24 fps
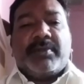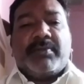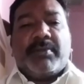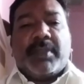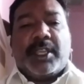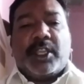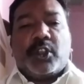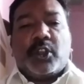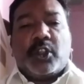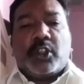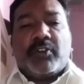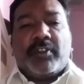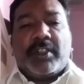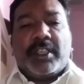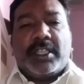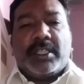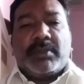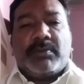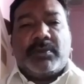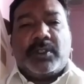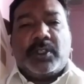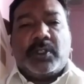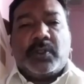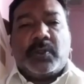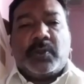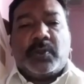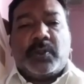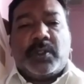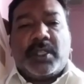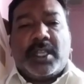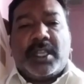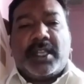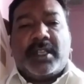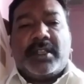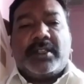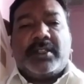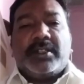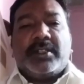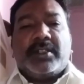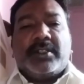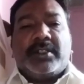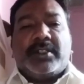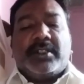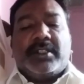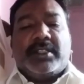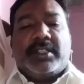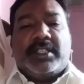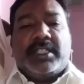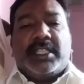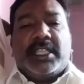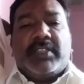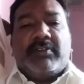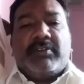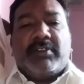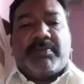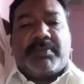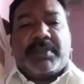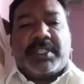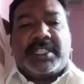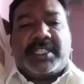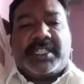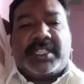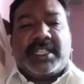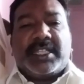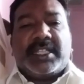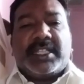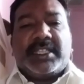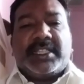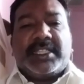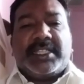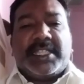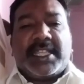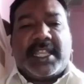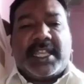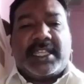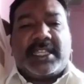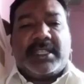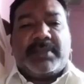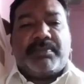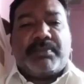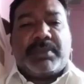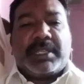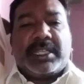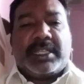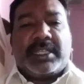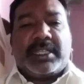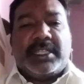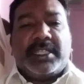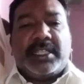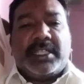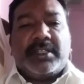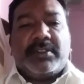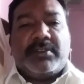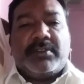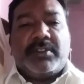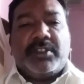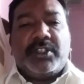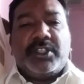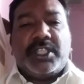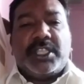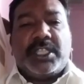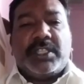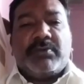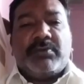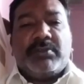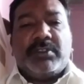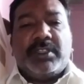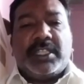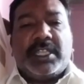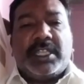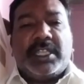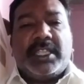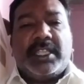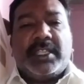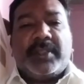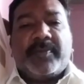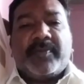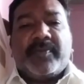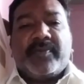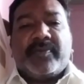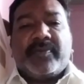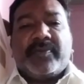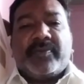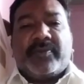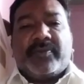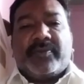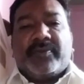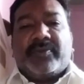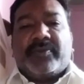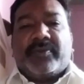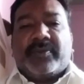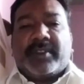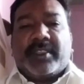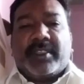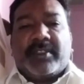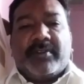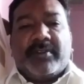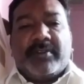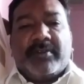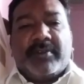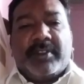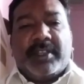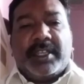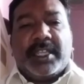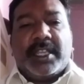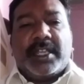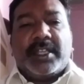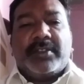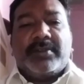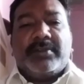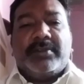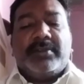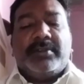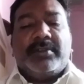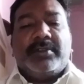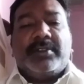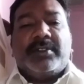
మన ఋగ్వేదంలో కూడా ఈ విపశ్యన ధ్యాన ప్రక్రియ గురించి ఉందని విన్నాను